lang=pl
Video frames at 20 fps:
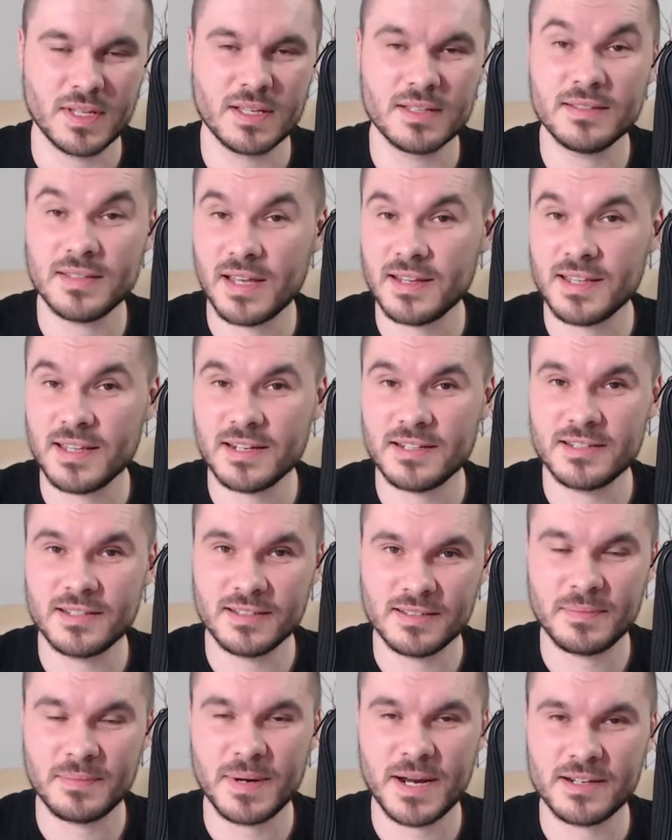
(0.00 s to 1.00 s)

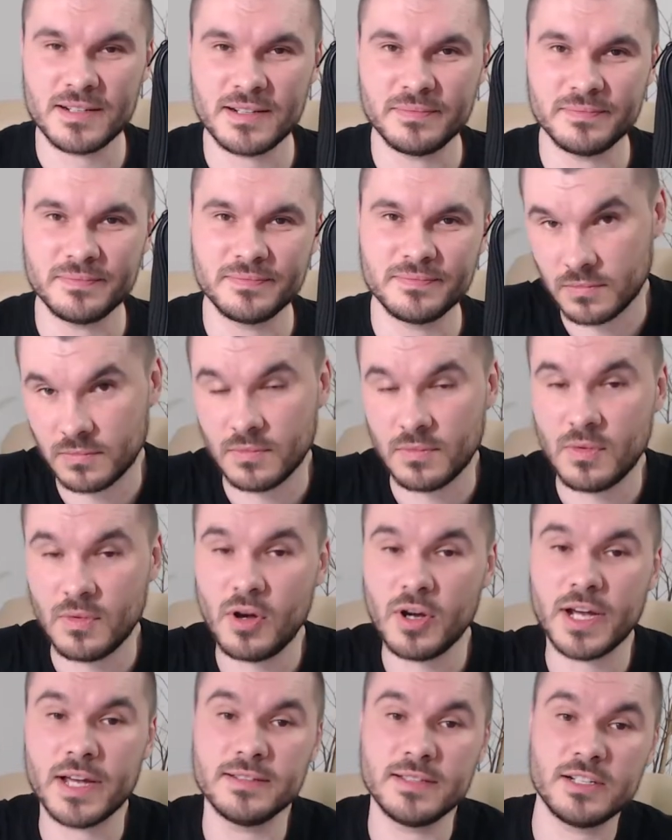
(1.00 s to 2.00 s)
Serdecznie zapraszam.
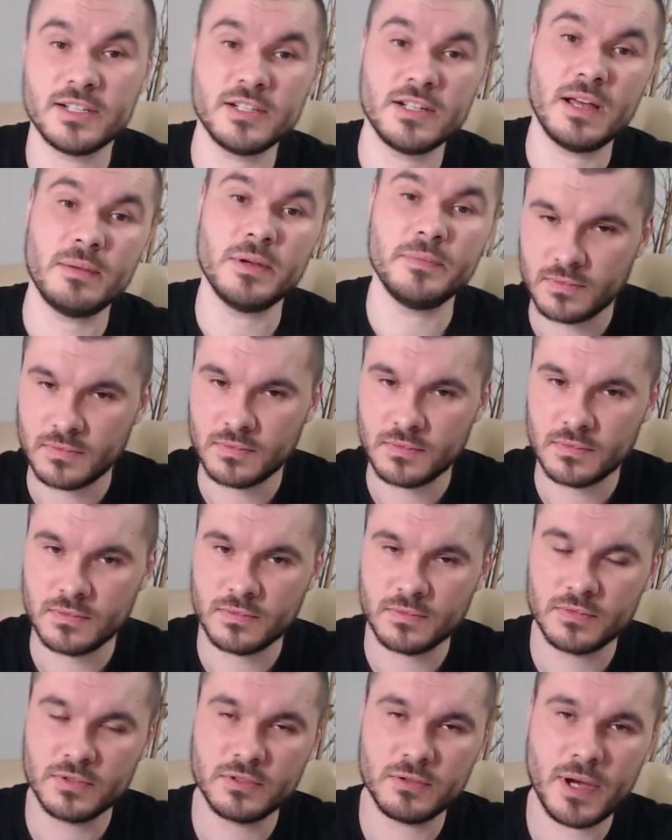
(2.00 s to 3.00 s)
Ok, zaczynamy.
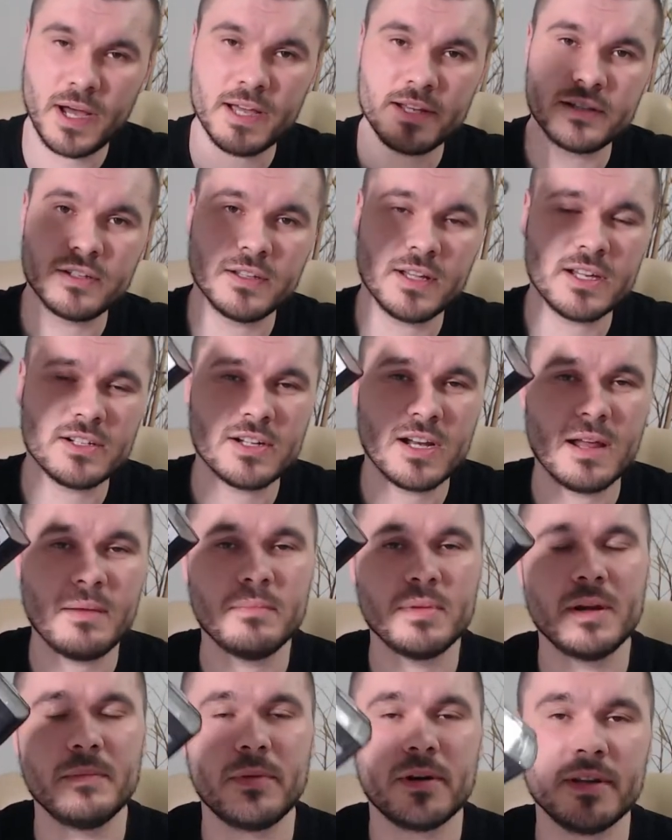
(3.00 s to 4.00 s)
Słuchajcie, nasze
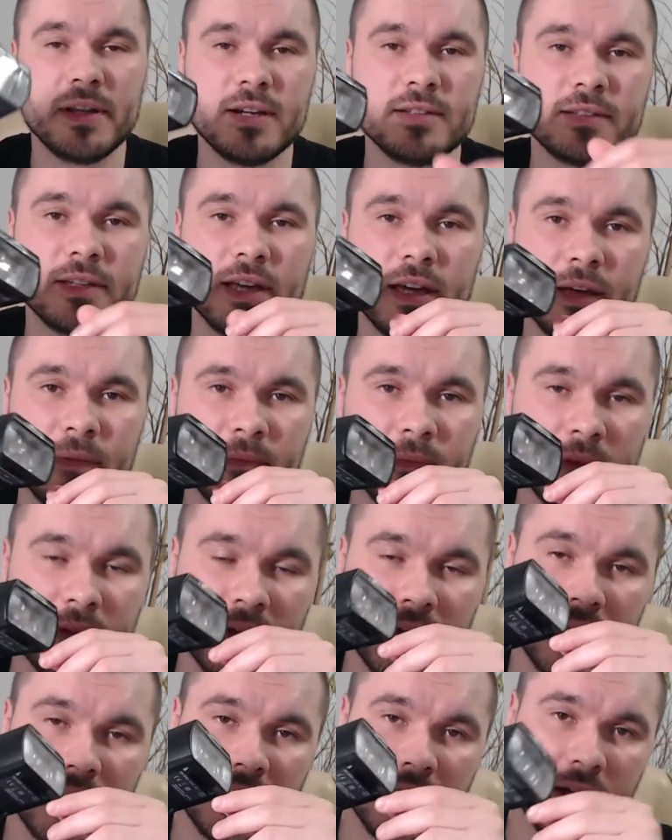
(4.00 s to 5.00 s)
lampy reporterskie
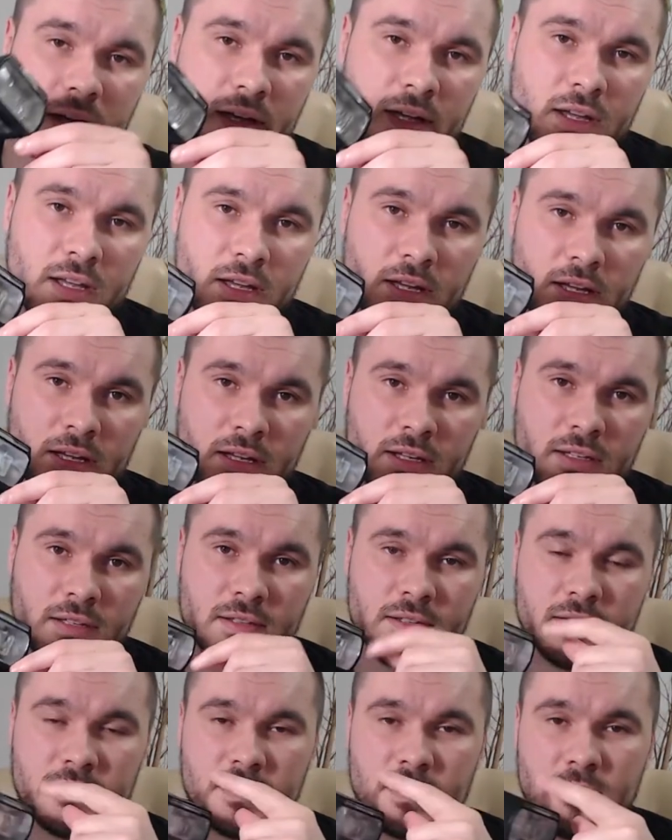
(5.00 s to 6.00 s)
e,
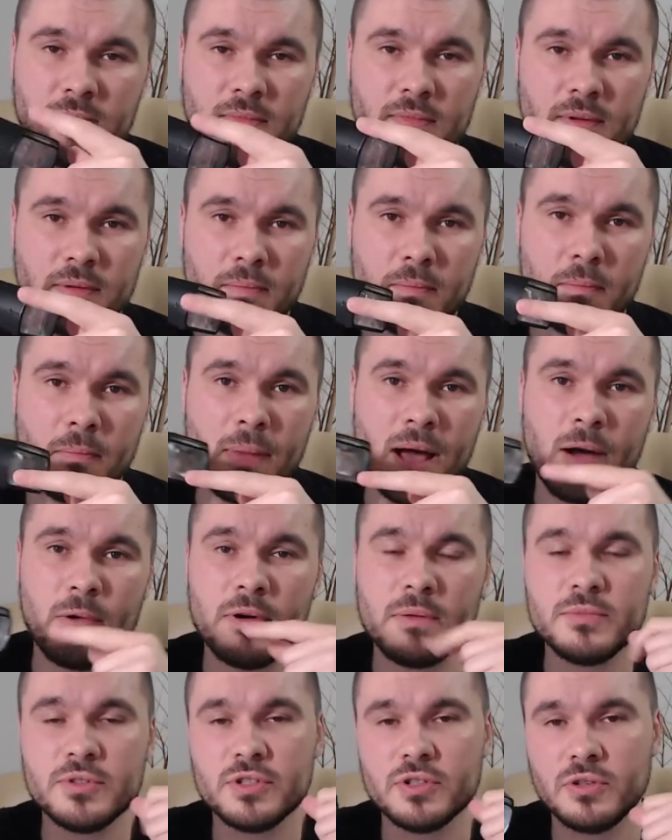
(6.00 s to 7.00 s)
są
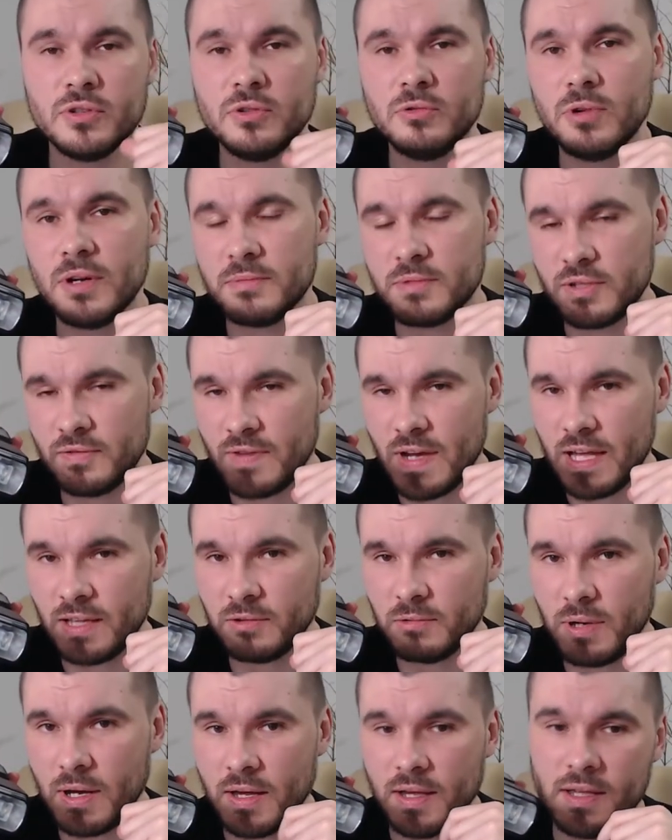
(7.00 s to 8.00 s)
małym źródłem
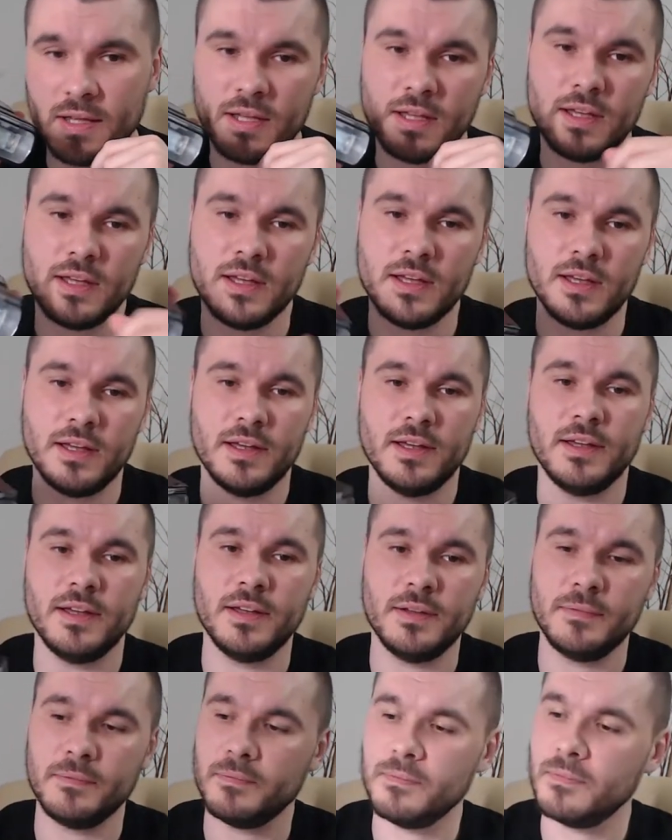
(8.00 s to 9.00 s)
światła.
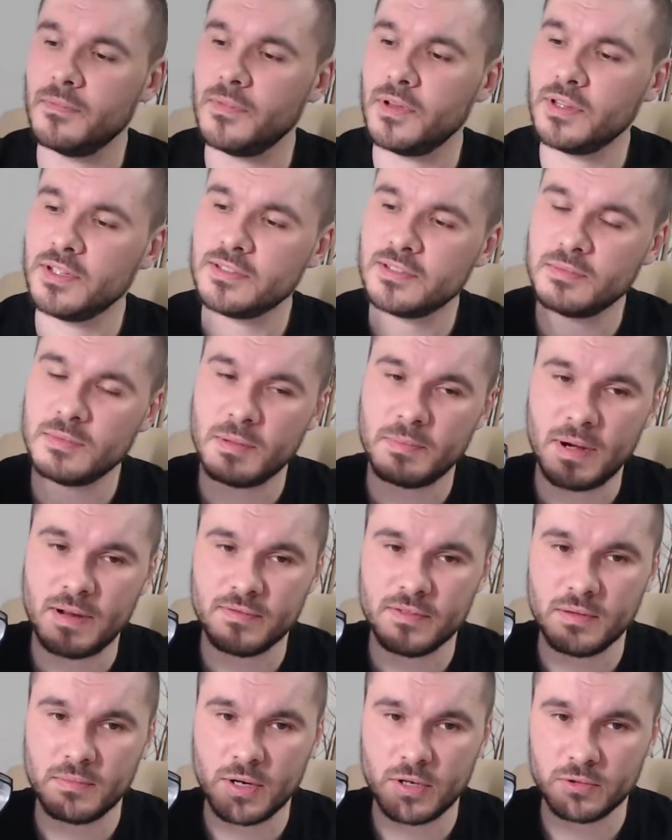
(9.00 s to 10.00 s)
E, one są
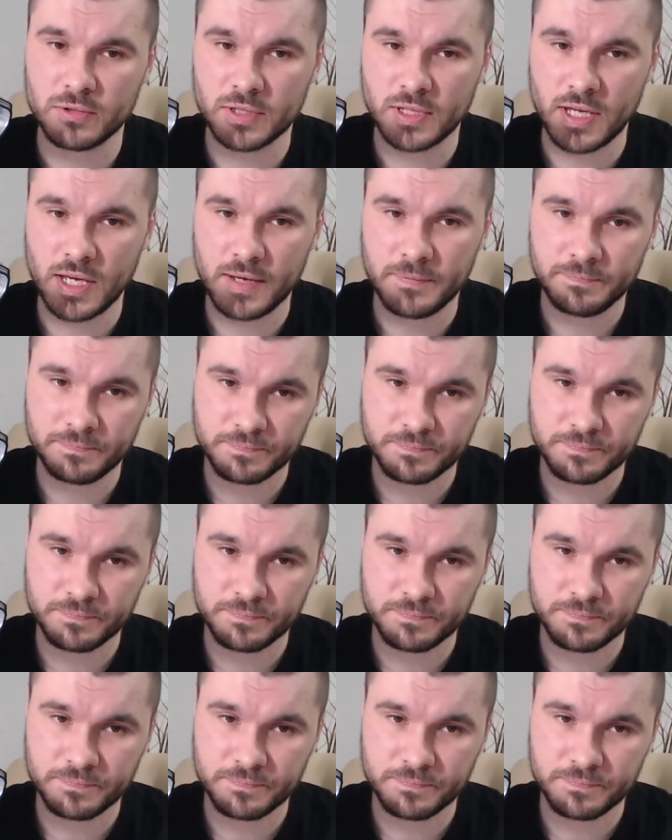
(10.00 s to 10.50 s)
naprawdę malutkie.